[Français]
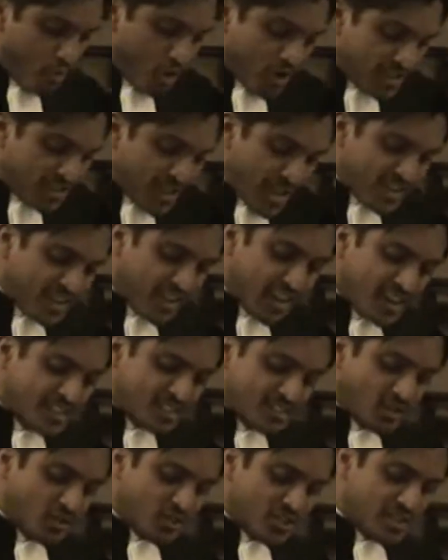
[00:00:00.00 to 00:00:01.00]
On peut éteindre
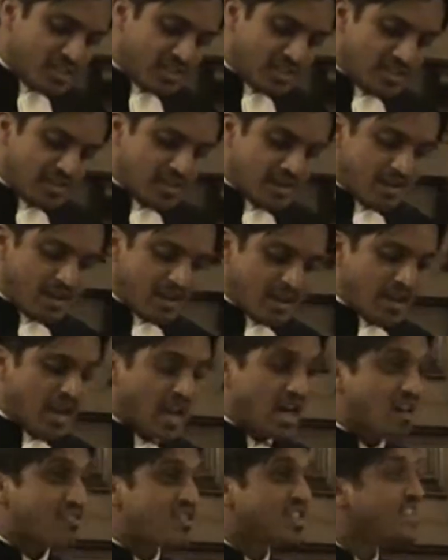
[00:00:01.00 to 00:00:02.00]
un incendie
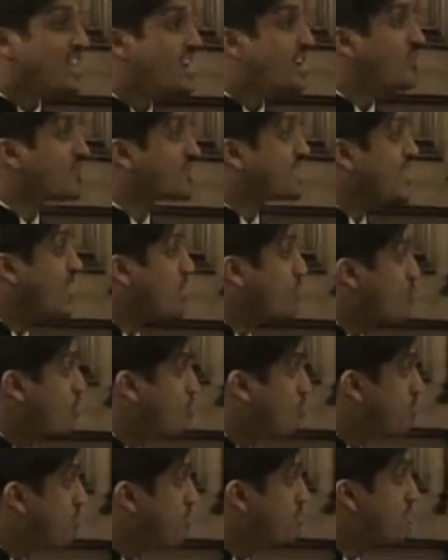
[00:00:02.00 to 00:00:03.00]
avec des lances à
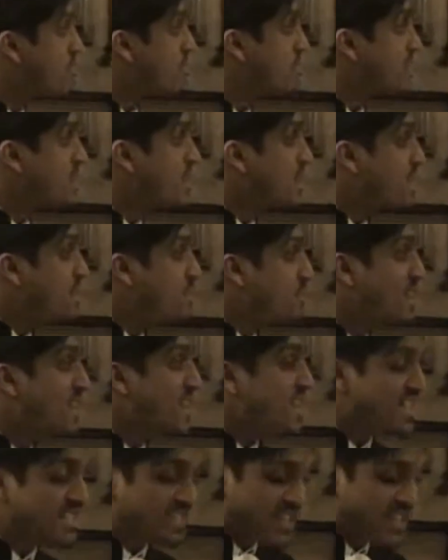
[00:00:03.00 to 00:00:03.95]
eau, mais